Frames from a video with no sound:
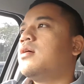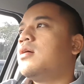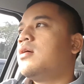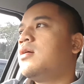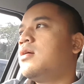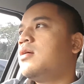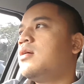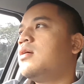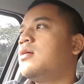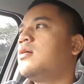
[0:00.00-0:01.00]

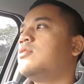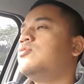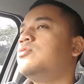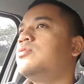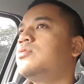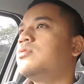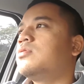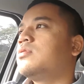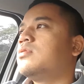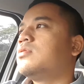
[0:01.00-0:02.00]
uh, dulu
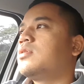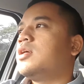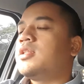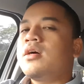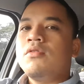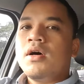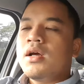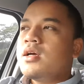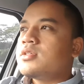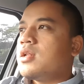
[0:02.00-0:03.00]
kita
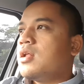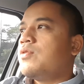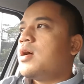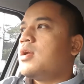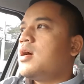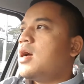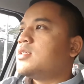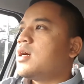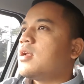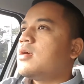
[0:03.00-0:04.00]
keluarga selalu ada
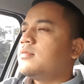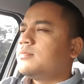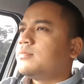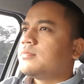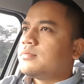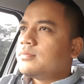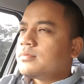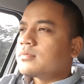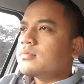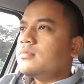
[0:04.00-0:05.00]
acara
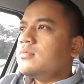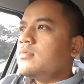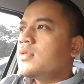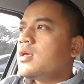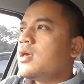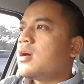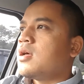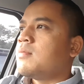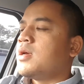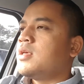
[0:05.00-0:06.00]
yang
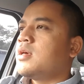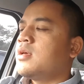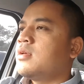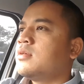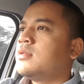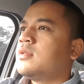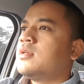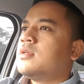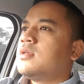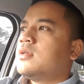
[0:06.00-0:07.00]
namanya
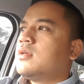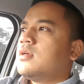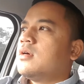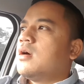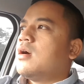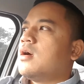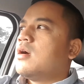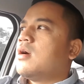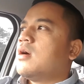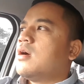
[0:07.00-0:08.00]

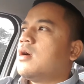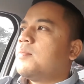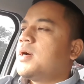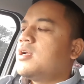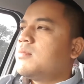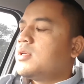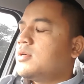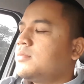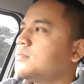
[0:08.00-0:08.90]
uh, apa namanya